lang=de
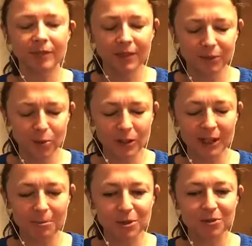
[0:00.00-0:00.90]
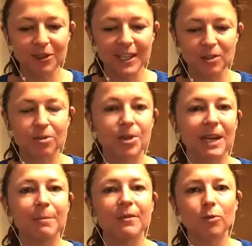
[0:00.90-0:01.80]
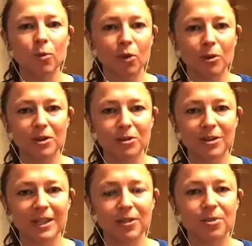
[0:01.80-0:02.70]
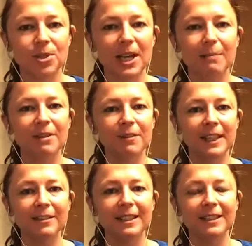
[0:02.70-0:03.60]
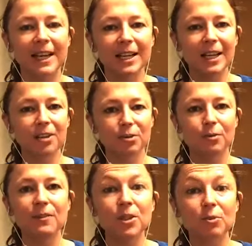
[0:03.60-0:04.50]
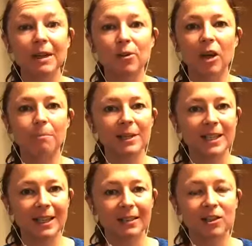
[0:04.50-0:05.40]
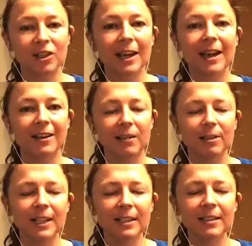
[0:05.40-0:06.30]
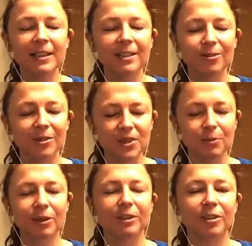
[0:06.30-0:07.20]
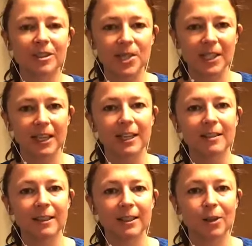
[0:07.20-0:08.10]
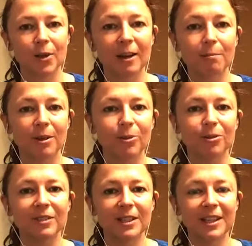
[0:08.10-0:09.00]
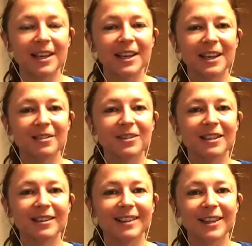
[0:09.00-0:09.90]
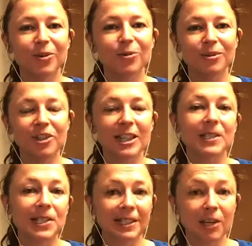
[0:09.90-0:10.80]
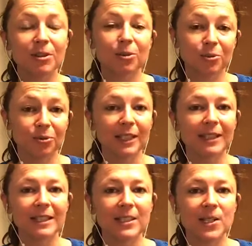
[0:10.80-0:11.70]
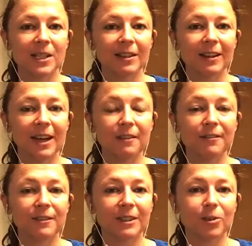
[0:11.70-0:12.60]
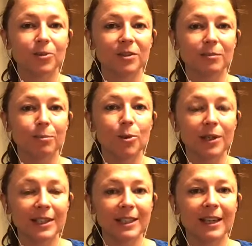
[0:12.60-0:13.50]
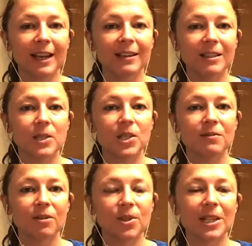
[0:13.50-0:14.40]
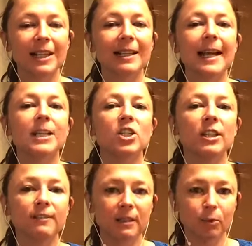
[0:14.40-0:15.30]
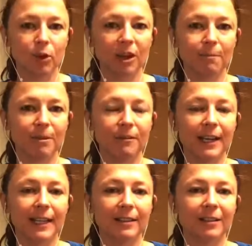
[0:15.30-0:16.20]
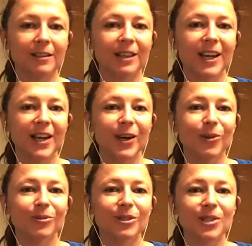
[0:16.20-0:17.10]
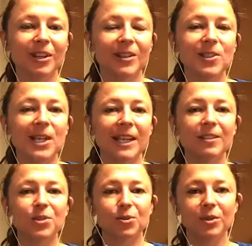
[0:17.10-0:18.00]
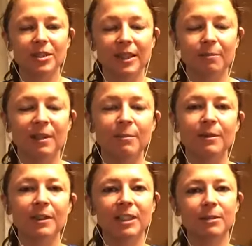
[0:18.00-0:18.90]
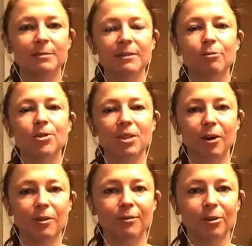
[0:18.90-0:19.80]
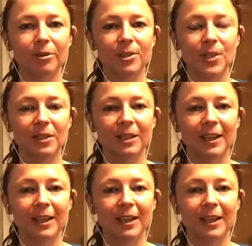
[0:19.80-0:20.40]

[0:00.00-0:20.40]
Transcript: wo klappst du vielleicht zusammen, wo rollst du dich zusammen, vielleicht nicht so visuell körperlich ganz stark, aber in dir und das macht auch ein Signal an deinen Körper und wir wir unterschätzen, glaube ich, oft wirklich diese Kraft und Möglichkeit dessen, was der kleine Shift im Körper verändert. Und es kann sein, dass du dich eben immer wieder mal bewusst aufholst.